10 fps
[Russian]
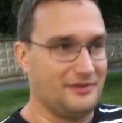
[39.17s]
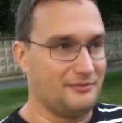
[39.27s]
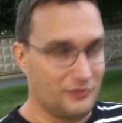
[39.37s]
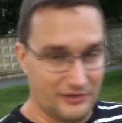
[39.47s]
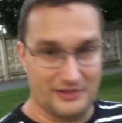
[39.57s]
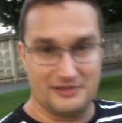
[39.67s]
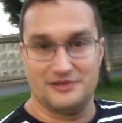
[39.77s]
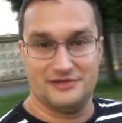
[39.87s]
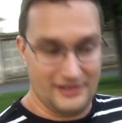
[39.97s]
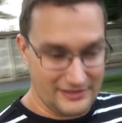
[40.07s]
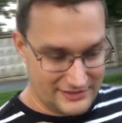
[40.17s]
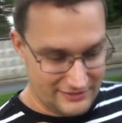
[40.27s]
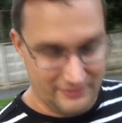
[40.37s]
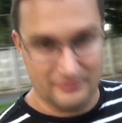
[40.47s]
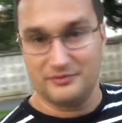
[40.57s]
много
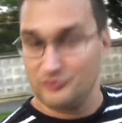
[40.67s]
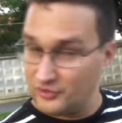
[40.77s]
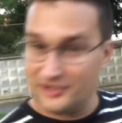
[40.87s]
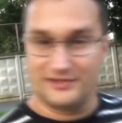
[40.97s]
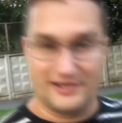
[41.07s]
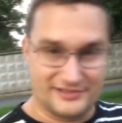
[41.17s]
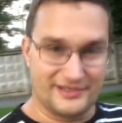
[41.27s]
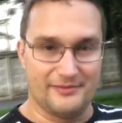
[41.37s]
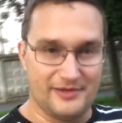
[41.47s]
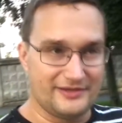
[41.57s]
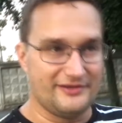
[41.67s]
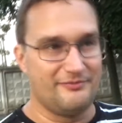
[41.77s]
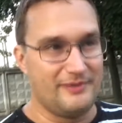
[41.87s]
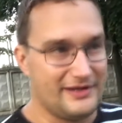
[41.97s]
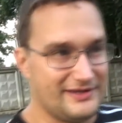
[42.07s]
интересного, много интересных объектов,
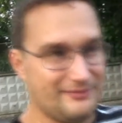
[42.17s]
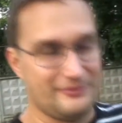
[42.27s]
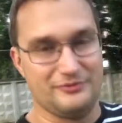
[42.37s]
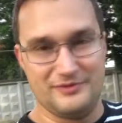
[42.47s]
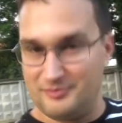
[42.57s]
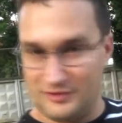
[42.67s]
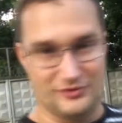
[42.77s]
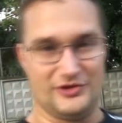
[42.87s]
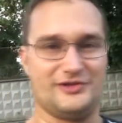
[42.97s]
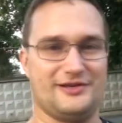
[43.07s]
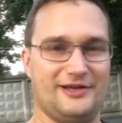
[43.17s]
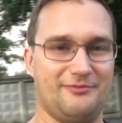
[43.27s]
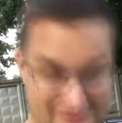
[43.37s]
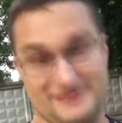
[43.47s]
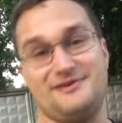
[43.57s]
поэтому не переключайте канал,
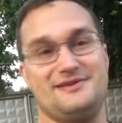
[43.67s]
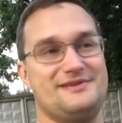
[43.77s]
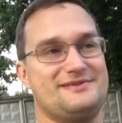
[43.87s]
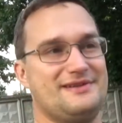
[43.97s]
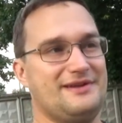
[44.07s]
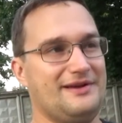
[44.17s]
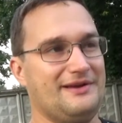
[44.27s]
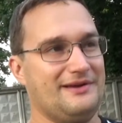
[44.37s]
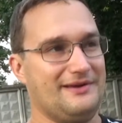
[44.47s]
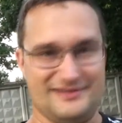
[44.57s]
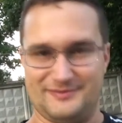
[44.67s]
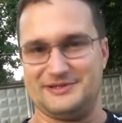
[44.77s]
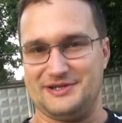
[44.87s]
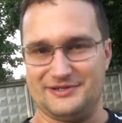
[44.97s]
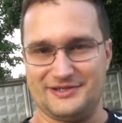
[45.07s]
подписывайтесь и
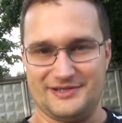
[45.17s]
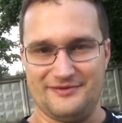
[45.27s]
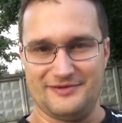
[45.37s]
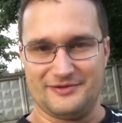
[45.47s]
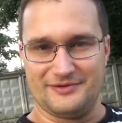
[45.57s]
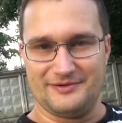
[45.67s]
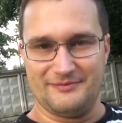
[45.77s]
смотрите наше видео.